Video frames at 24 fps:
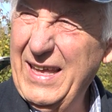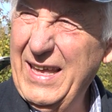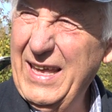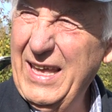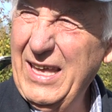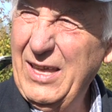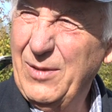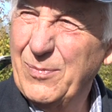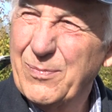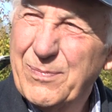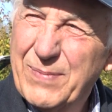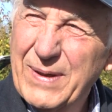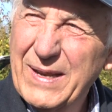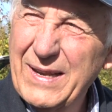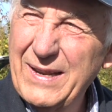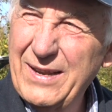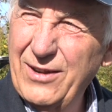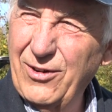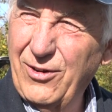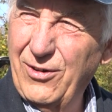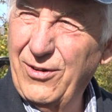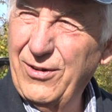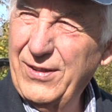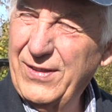ich bin
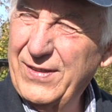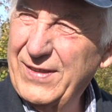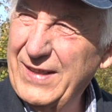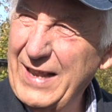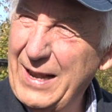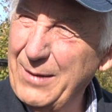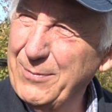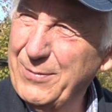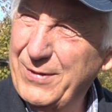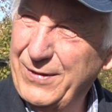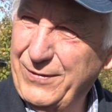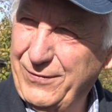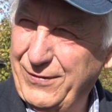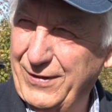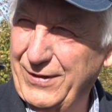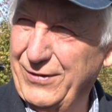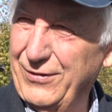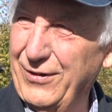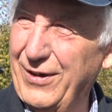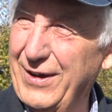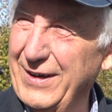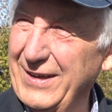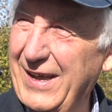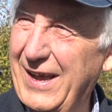noch
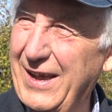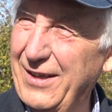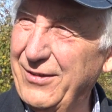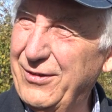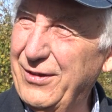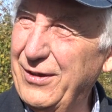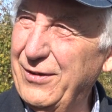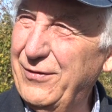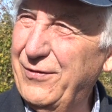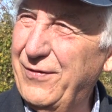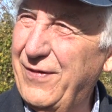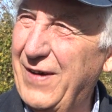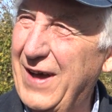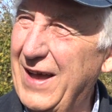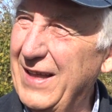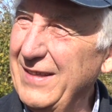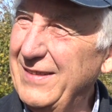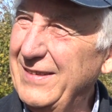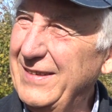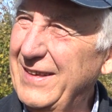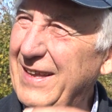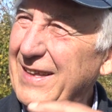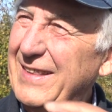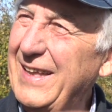Selbstversorger. Also ich fahre
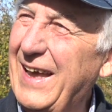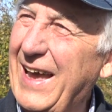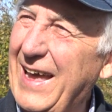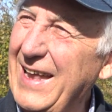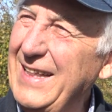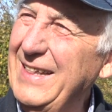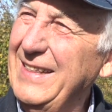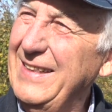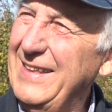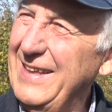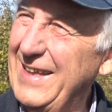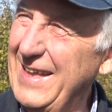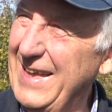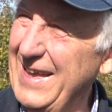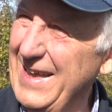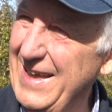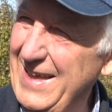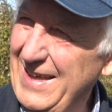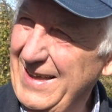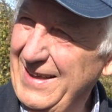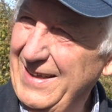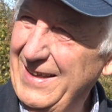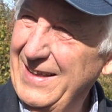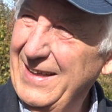es getrennt
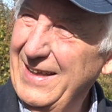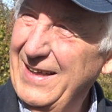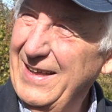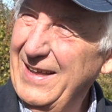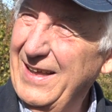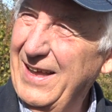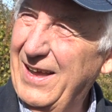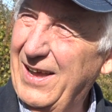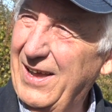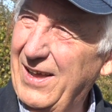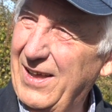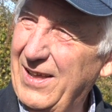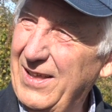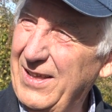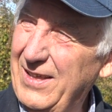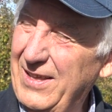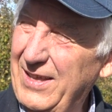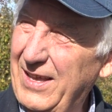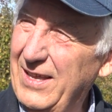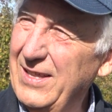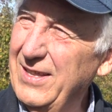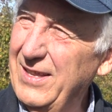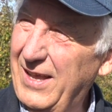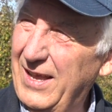her äh,
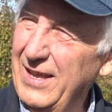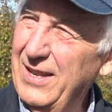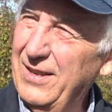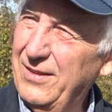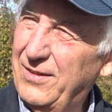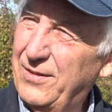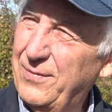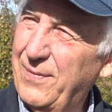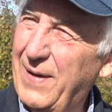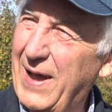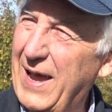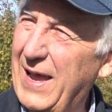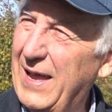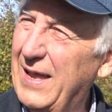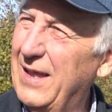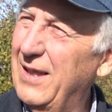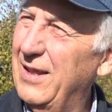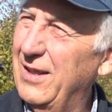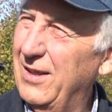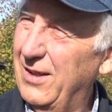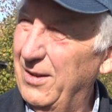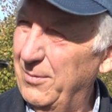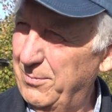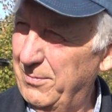in, in, zwei
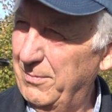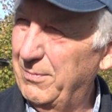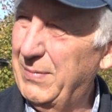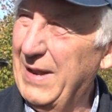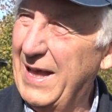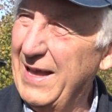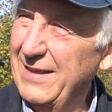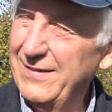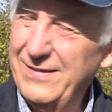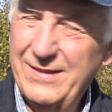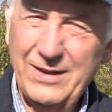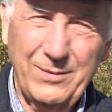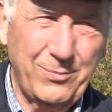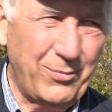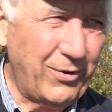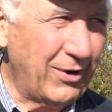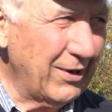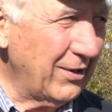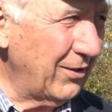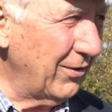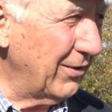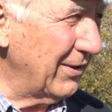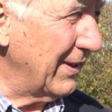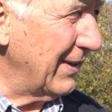äh,
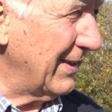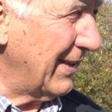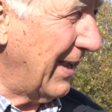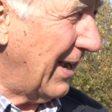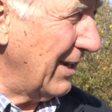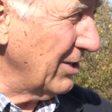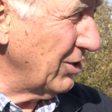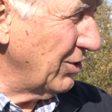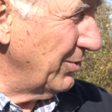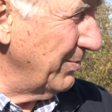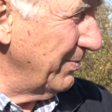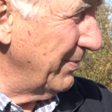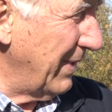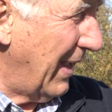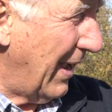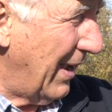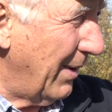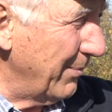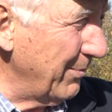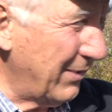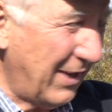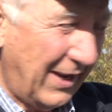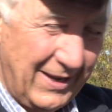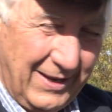Plastikbeutel oder Taschen. Wir
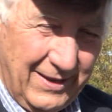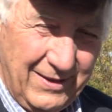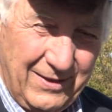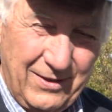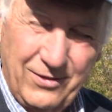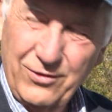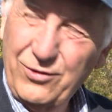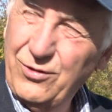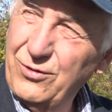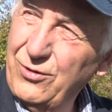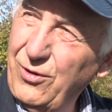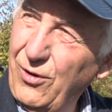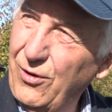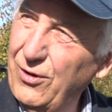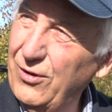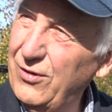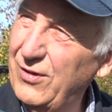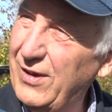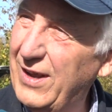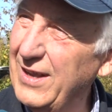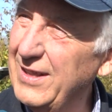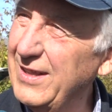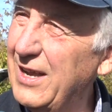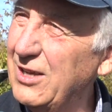haben da hinten so
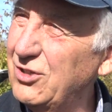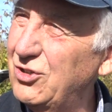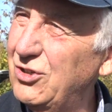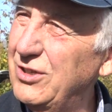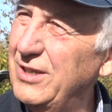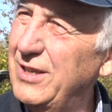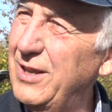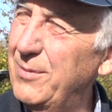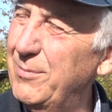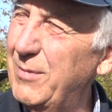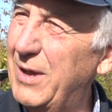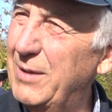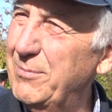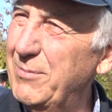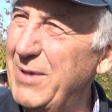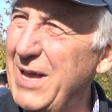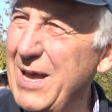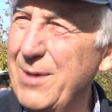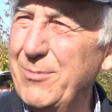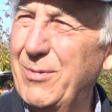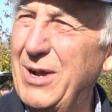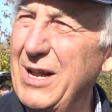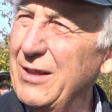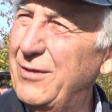größere Taschen, die man
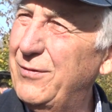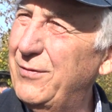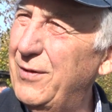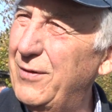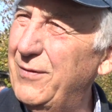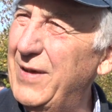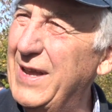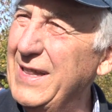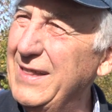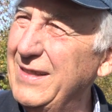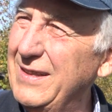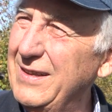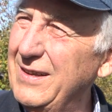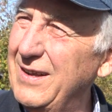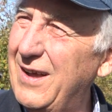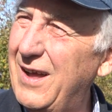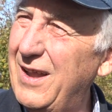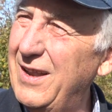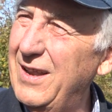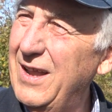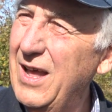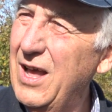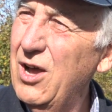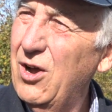mehrmals verwenden
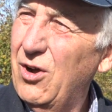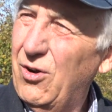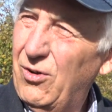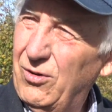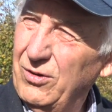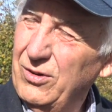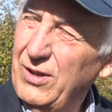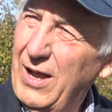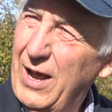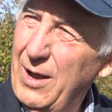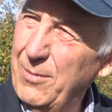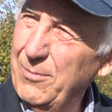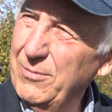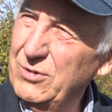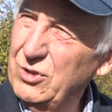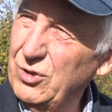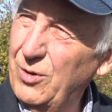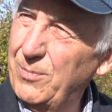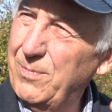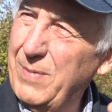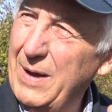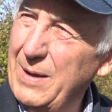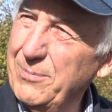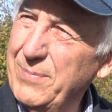kann und haben
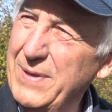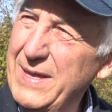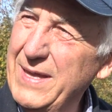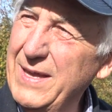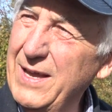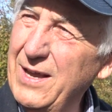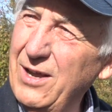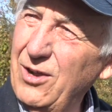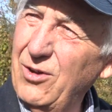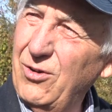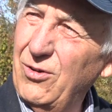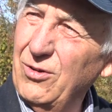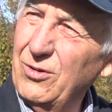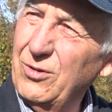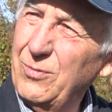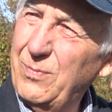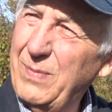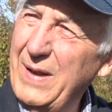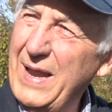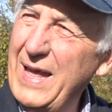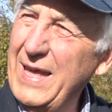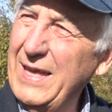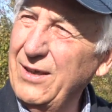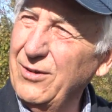schon Papier und
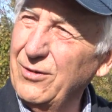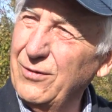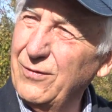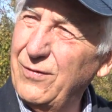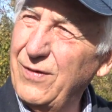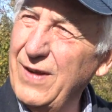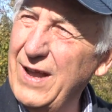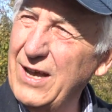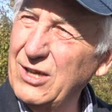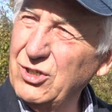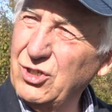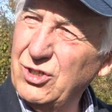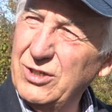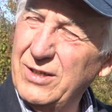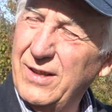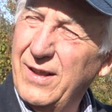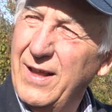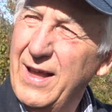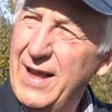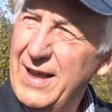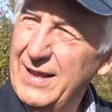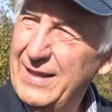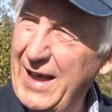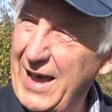Blech und Flaschen
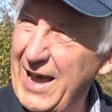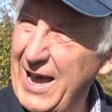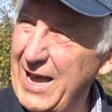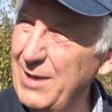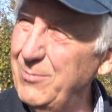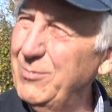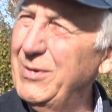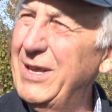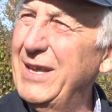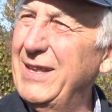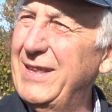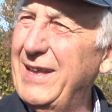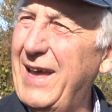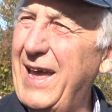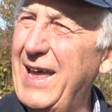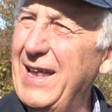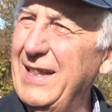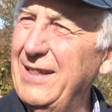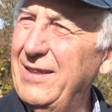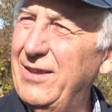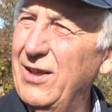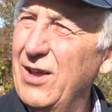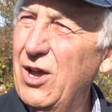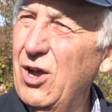daheim
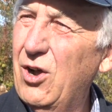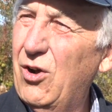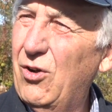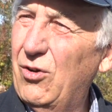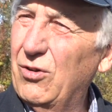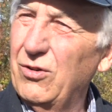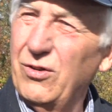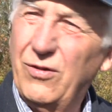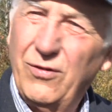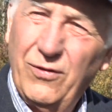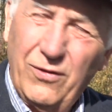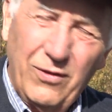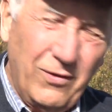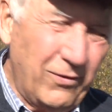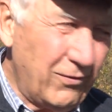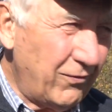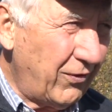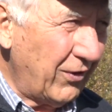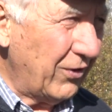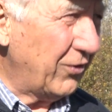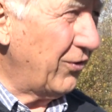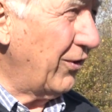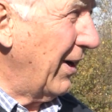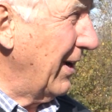getrennt und
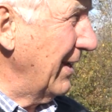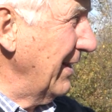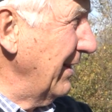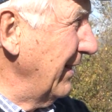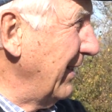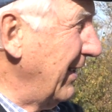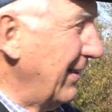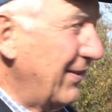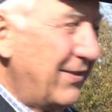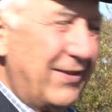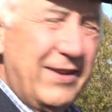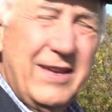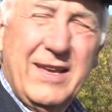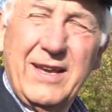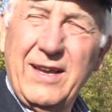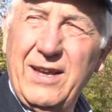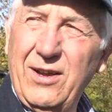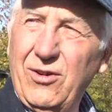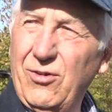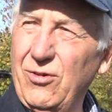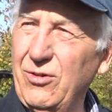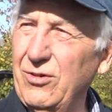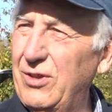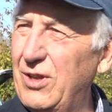versorgen das
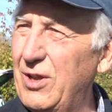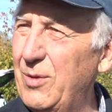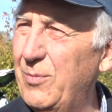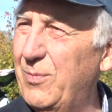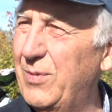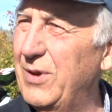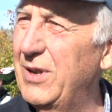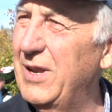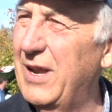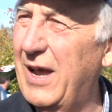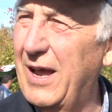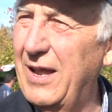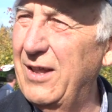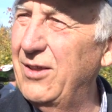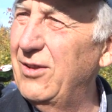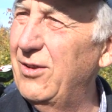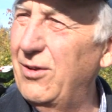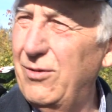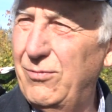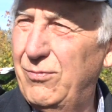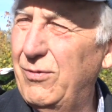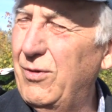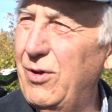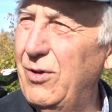hier. Und ich bin ein,
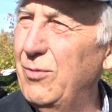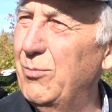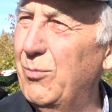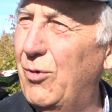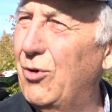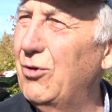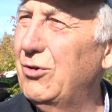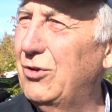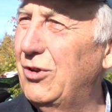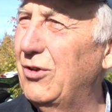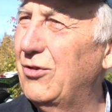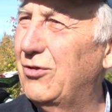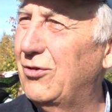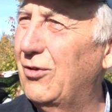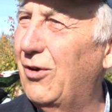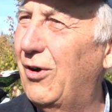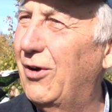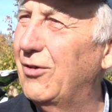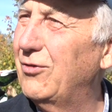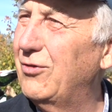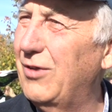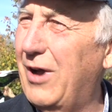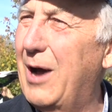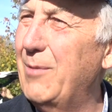ich, ich mag das da,
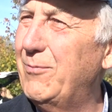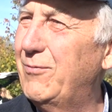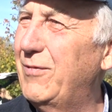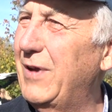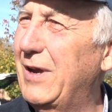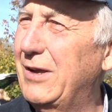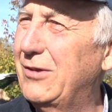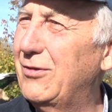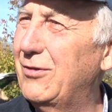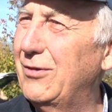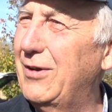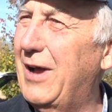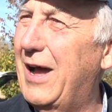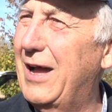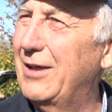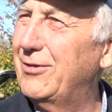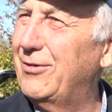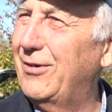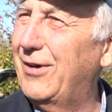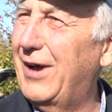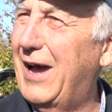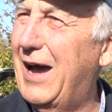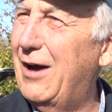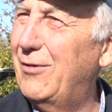also Abwechslung auch
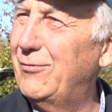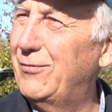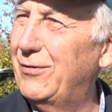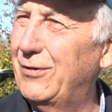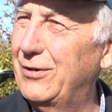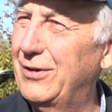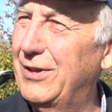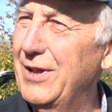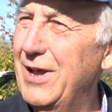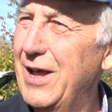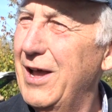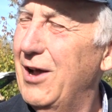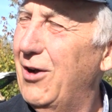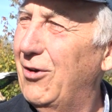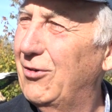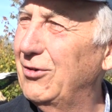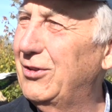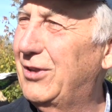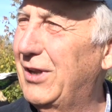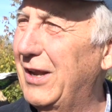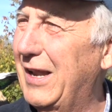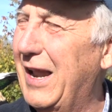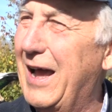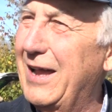darauf und,
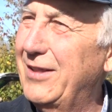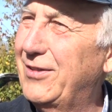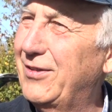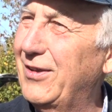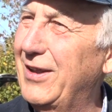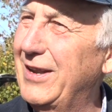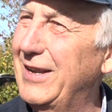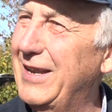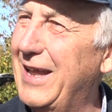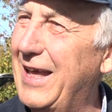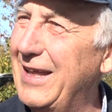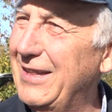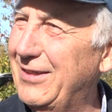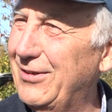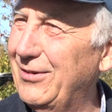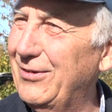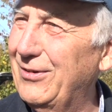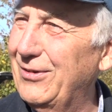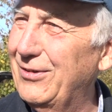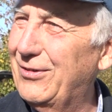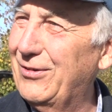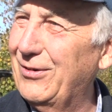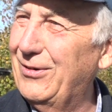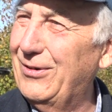und die Leute sind nett
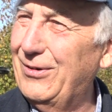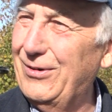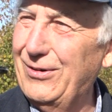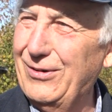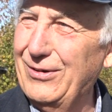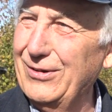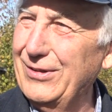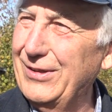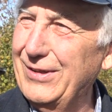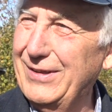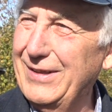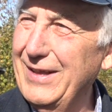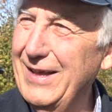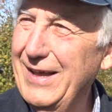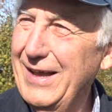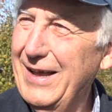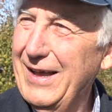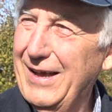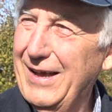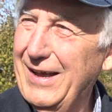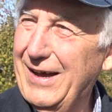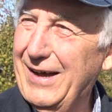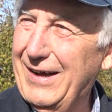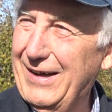und so. Und
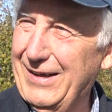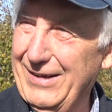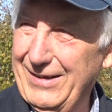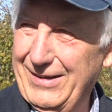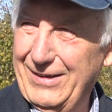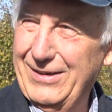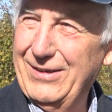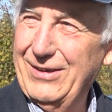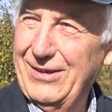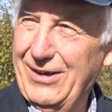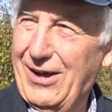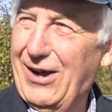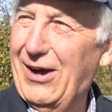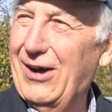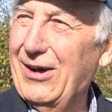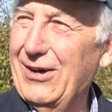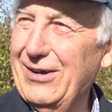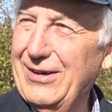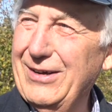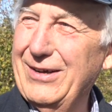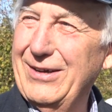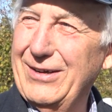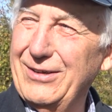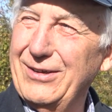äh, ja,
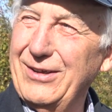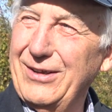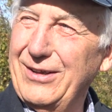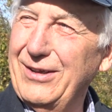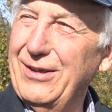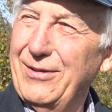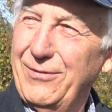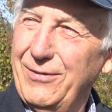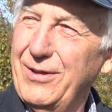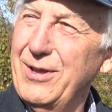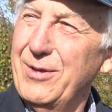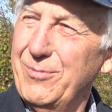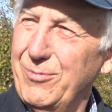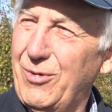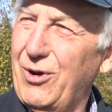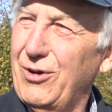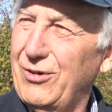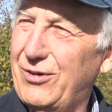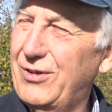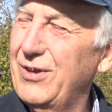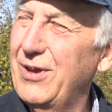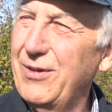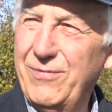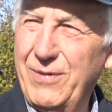äh, ich, ich
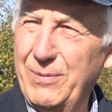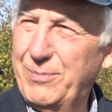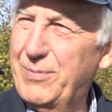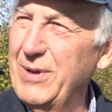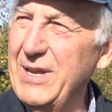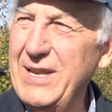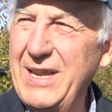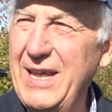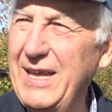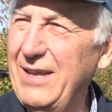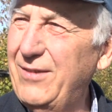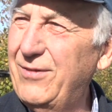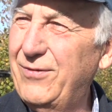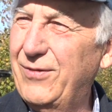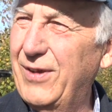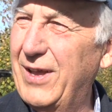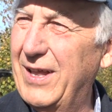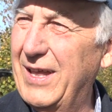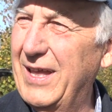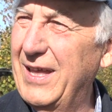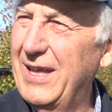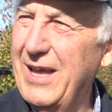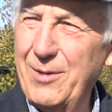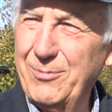mag ich bin nicht für,
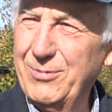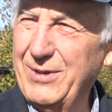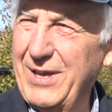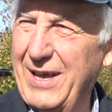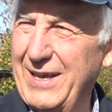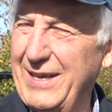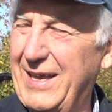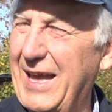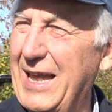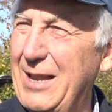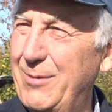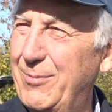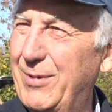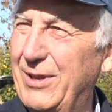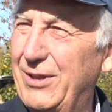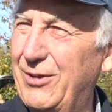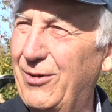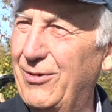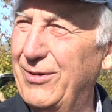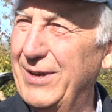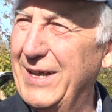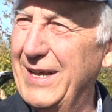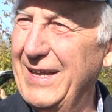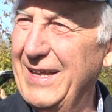ich habe keine gelbe
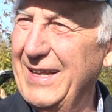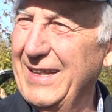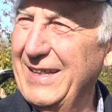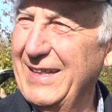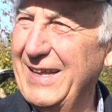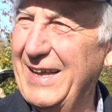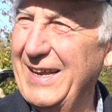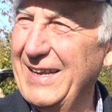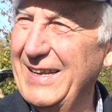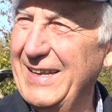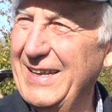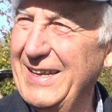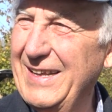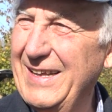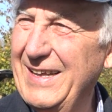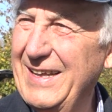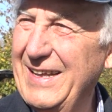Tonne dann.